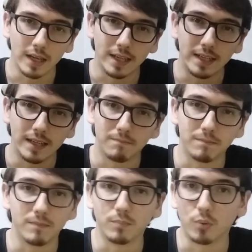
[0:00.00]
E
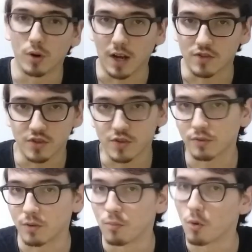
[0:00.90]
por causa disso eu
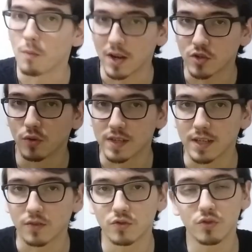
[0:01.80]
tenho um pouco mais de dois
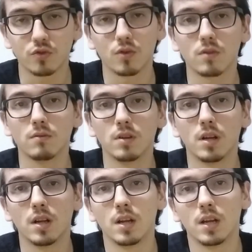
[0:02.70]
anos de jogo
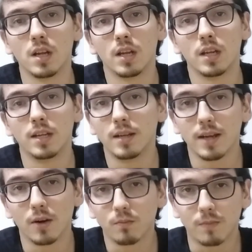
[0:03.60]

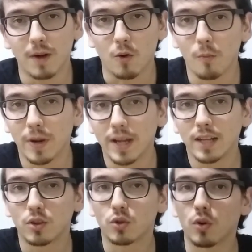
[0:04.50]
e eu acompanhei
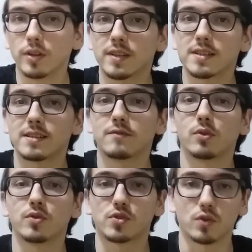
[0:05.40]
todas as
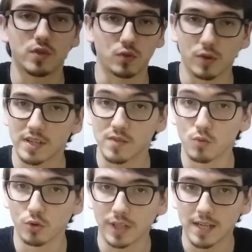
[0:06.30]
evoluções, todas as
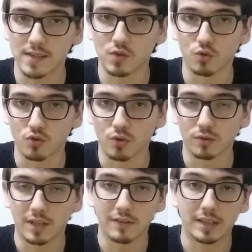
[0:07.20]
mudanças que o jogo
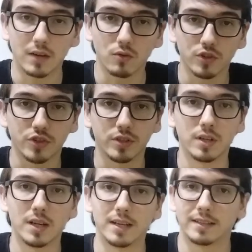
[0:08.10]
teve até hoje.
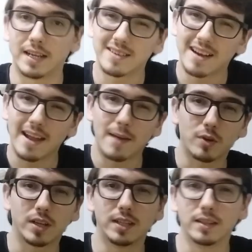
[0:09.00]
Desde a
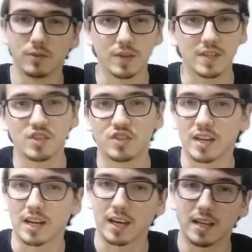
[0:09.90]
época que não
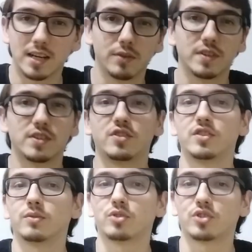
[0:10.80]
existia clã, não
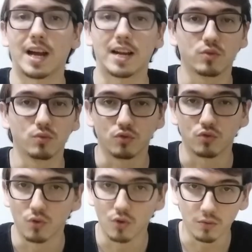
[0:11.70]
existia o chat do
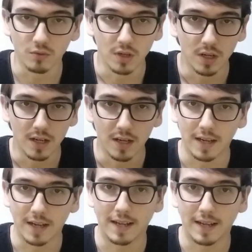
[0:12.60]
jogo,
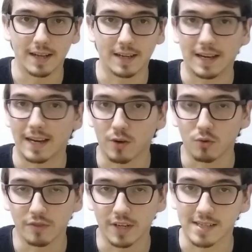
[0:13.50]
é, que a galera
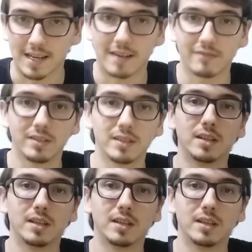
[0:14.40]
conversava,